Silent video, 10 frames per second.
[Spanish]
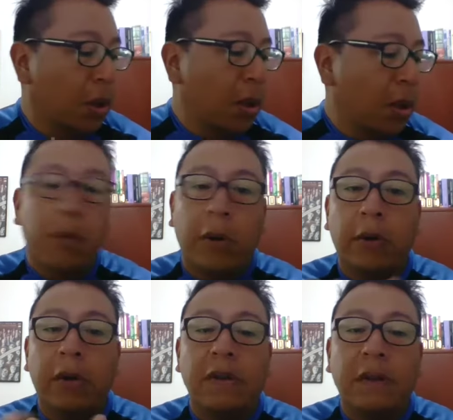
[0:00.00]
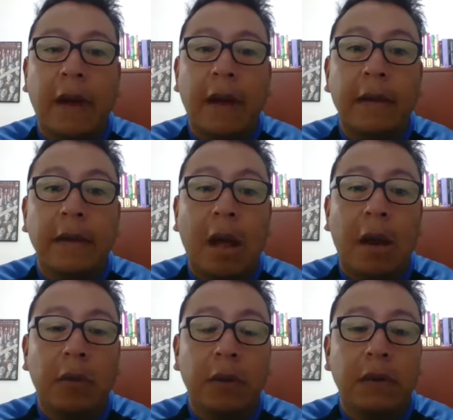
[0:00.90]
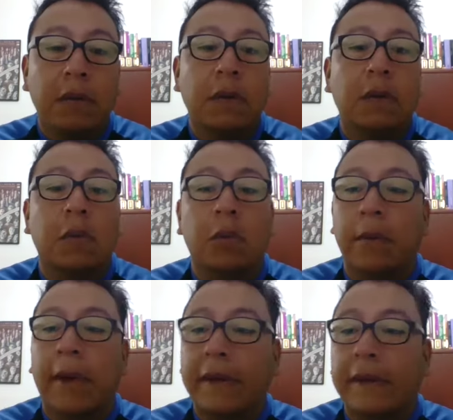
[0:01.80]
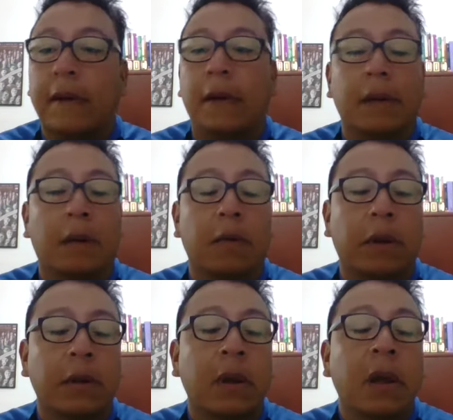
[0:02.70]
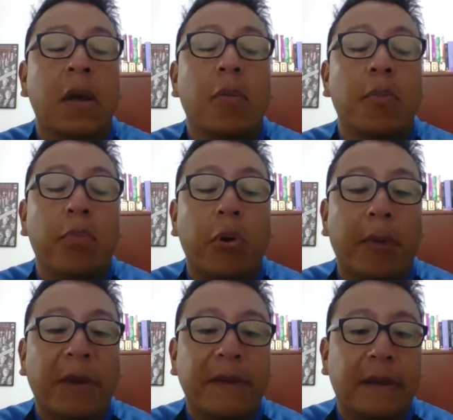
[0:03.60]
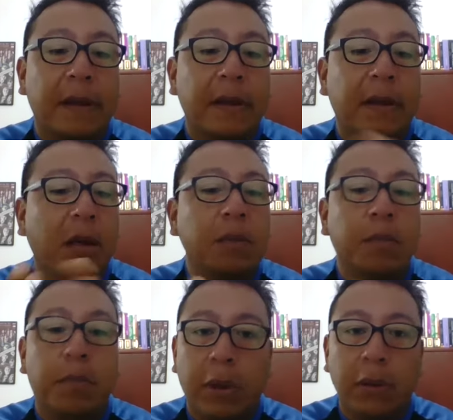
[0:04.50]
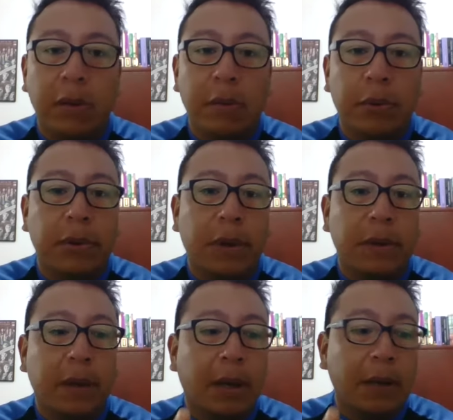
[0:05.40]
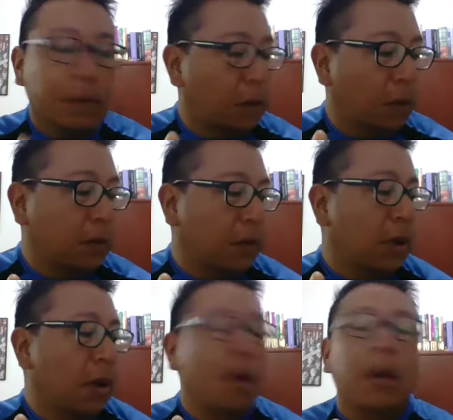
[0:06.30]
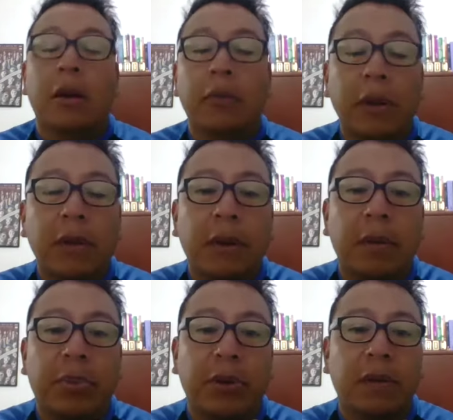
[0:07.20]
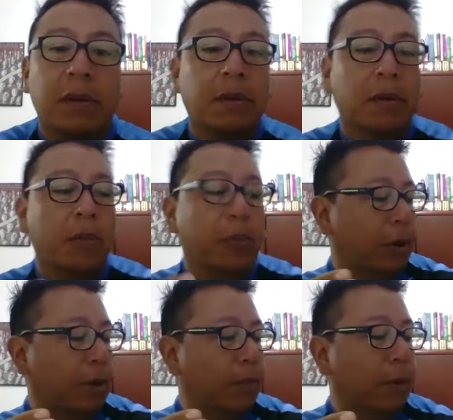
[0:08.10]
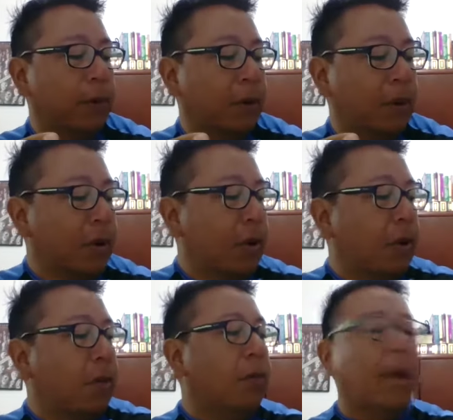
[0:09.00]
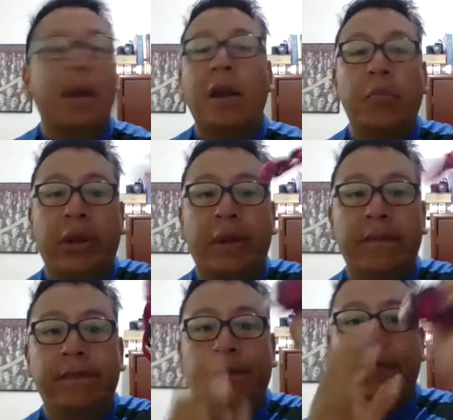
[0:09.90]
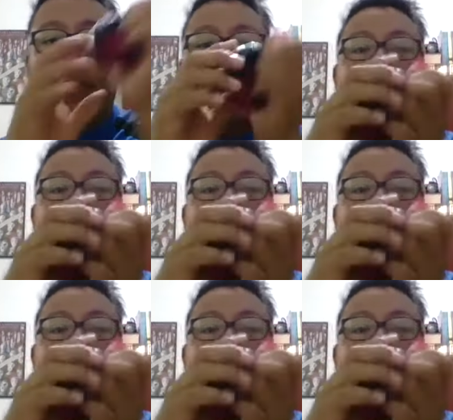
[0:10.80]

Y bueno, quizás algunas cosas son muy básicas, algunas un poco más técnicas, pero es importante que las conozcan. Les voy a hacer presentación, por ejemplo, una lámpara de